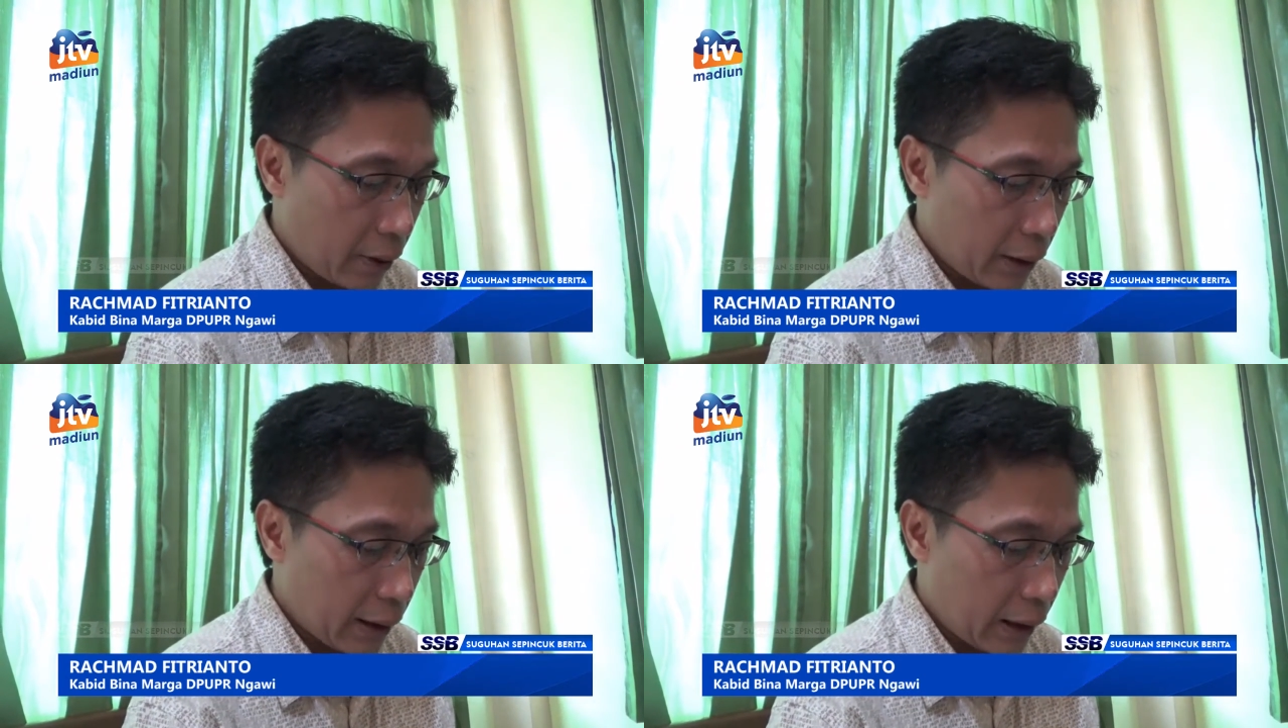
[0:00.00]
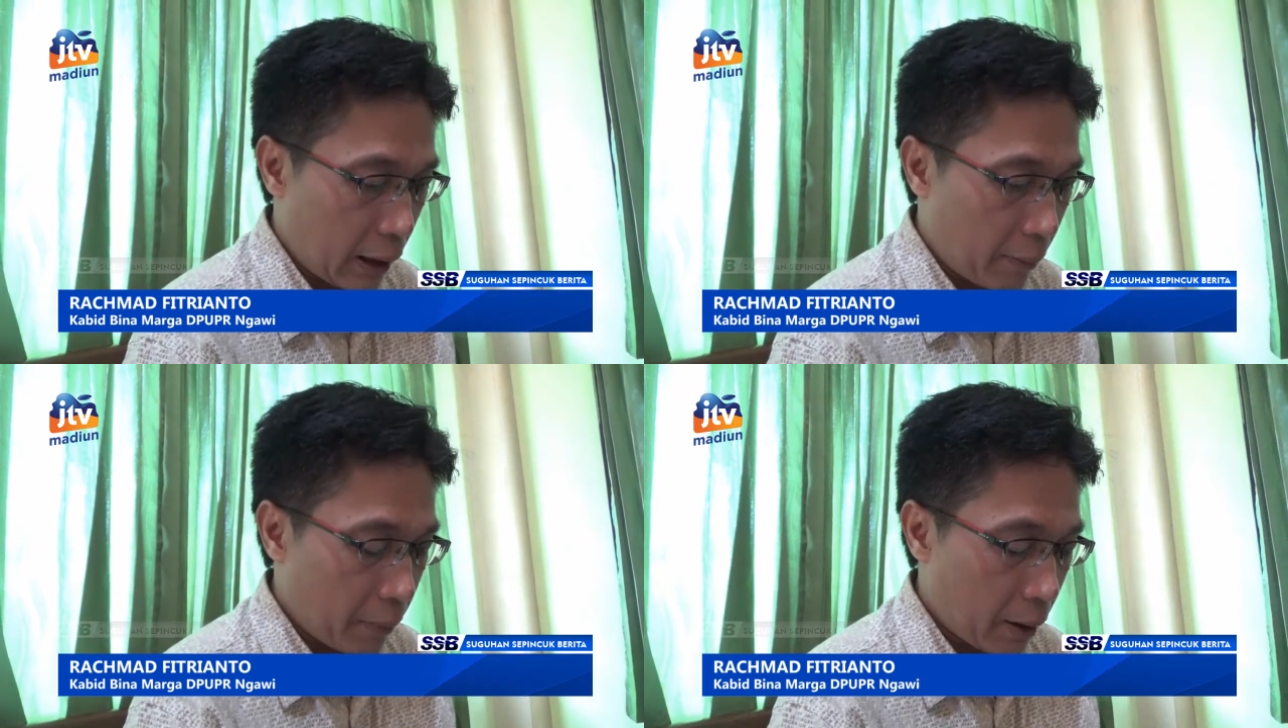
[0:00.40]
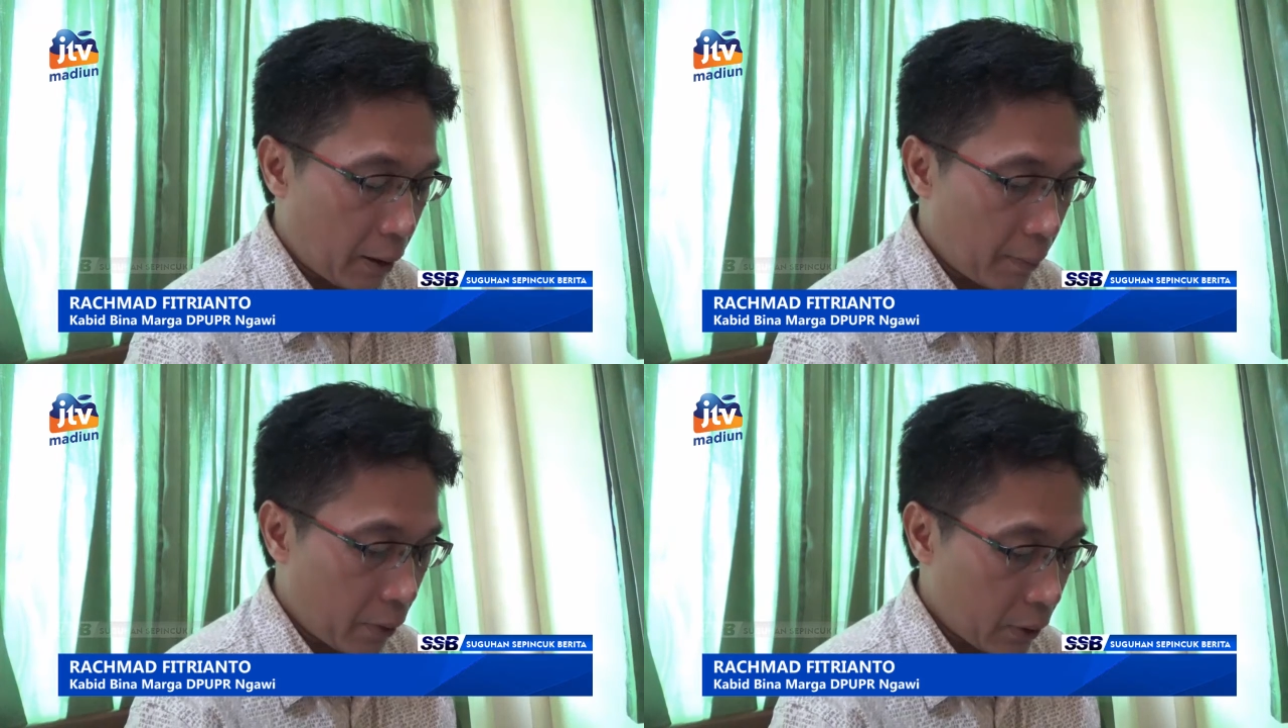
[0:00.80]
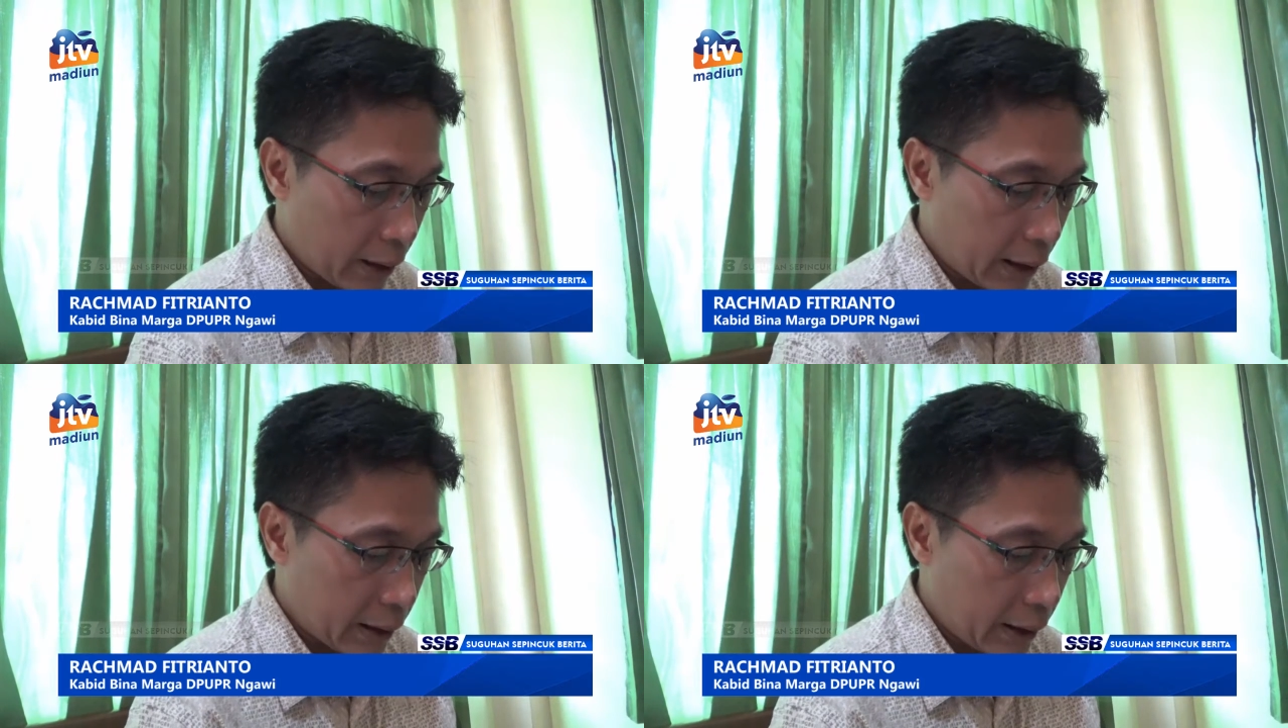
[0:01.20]
kita
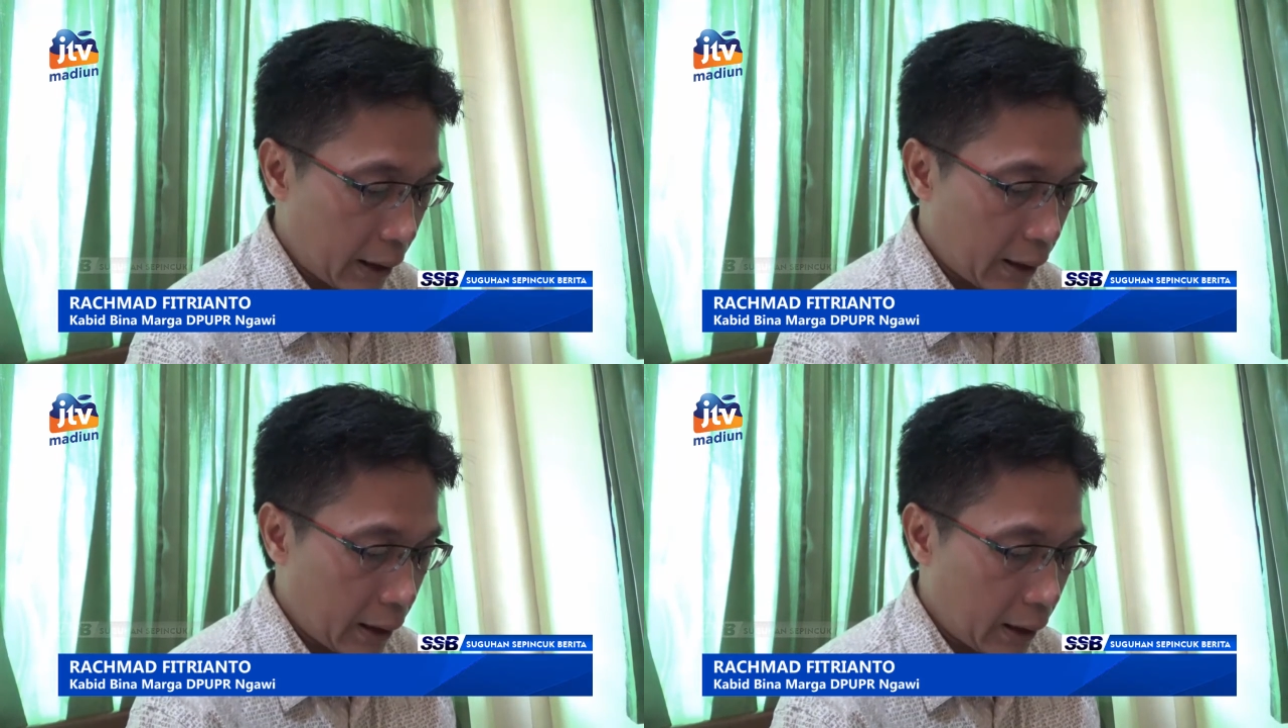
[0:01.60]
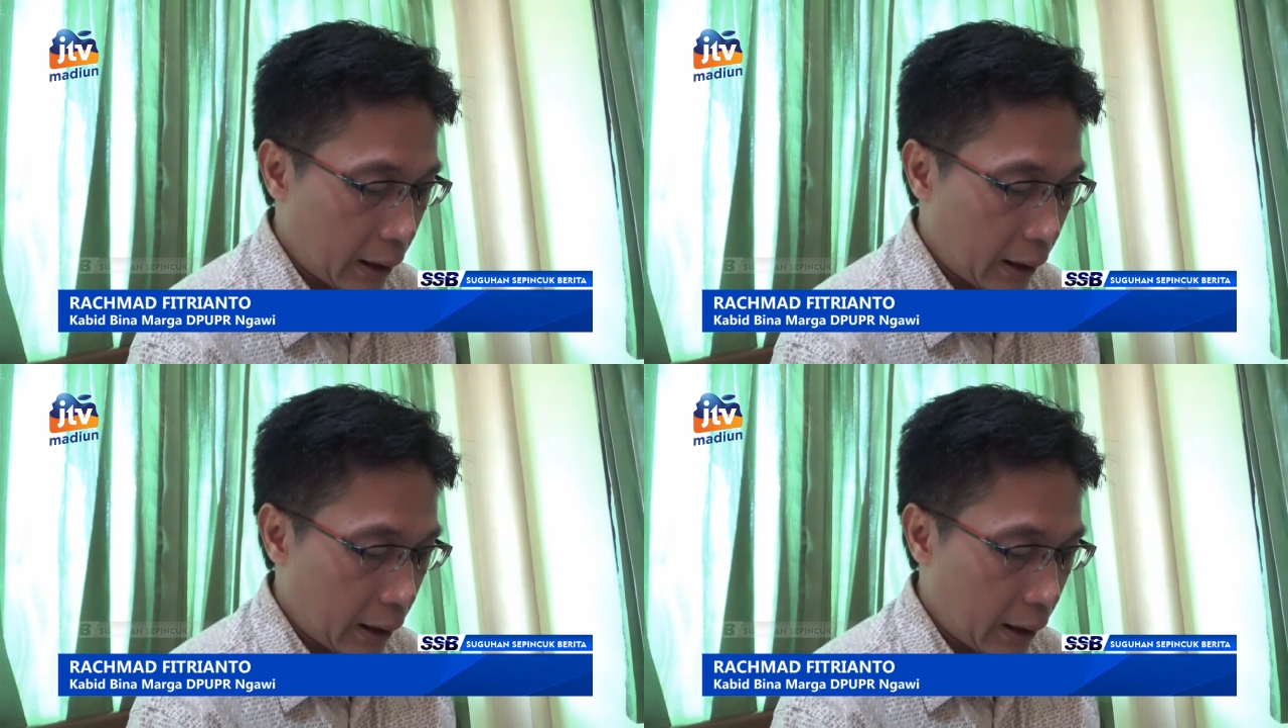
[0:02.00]
berproses nanti